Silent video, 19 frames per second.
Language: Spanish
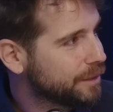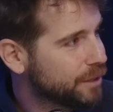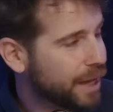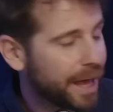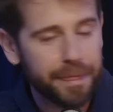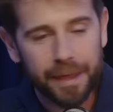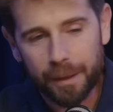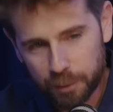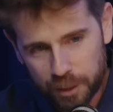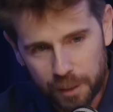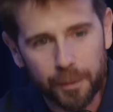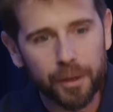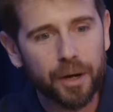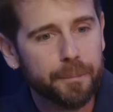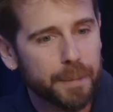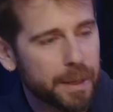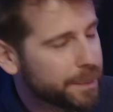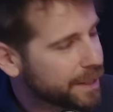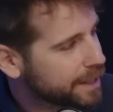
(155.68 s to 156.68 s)
hacíamos el
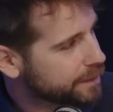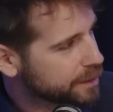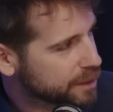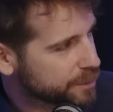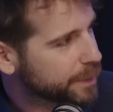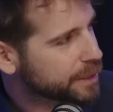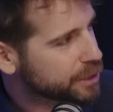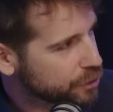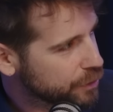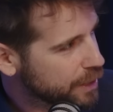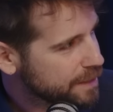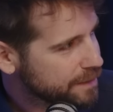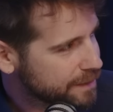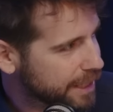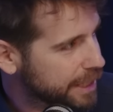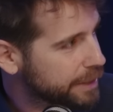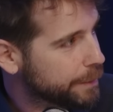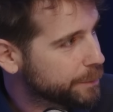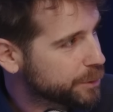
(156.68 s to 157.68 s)
programa para tres personas
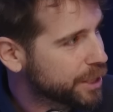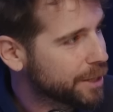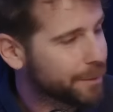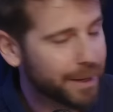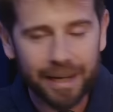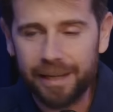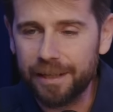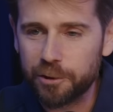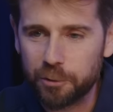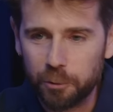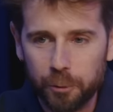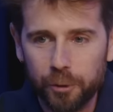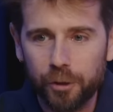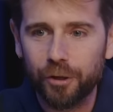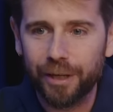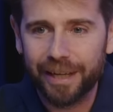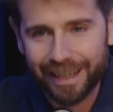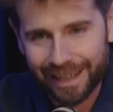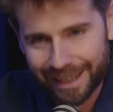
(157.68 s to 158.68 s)
que íbamos a llevar al
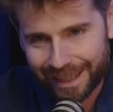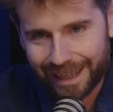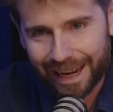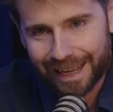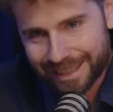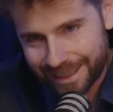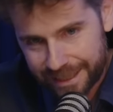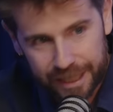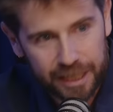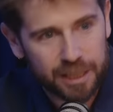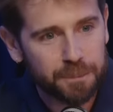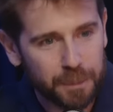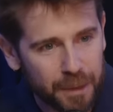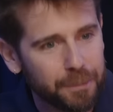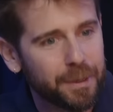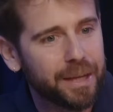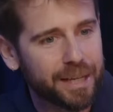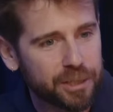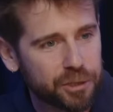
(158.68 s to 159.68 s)
estudio en las tres
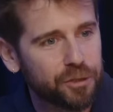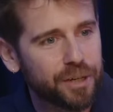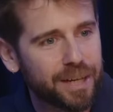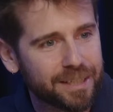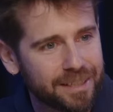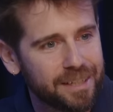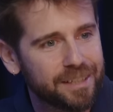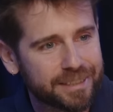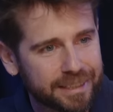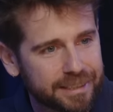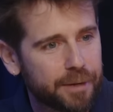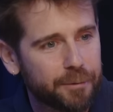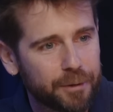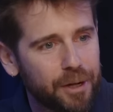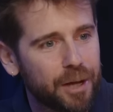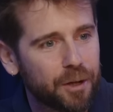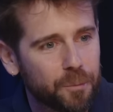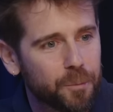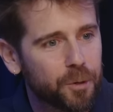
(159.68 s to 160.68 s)
primeras horas en las que se
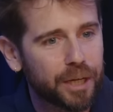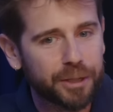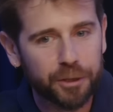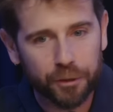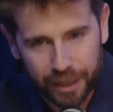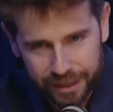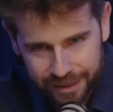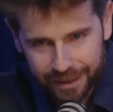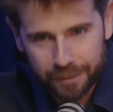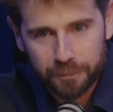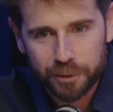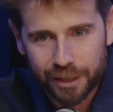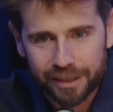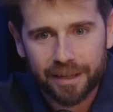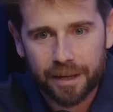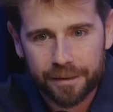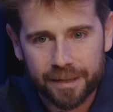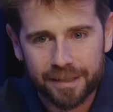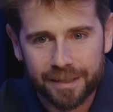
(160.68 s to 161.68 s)
abrió la convocatoria. Así que muchas
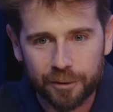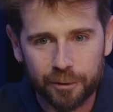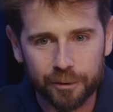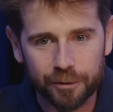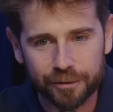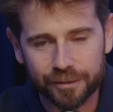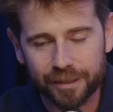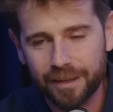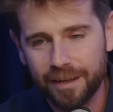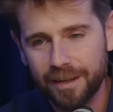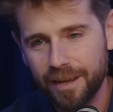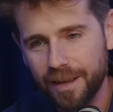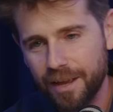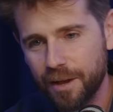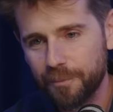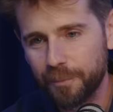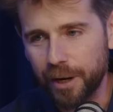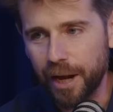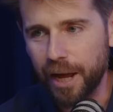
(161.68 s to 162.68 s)
gracias a todos
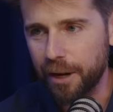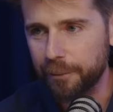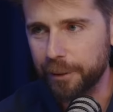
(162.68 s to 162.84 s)
por haber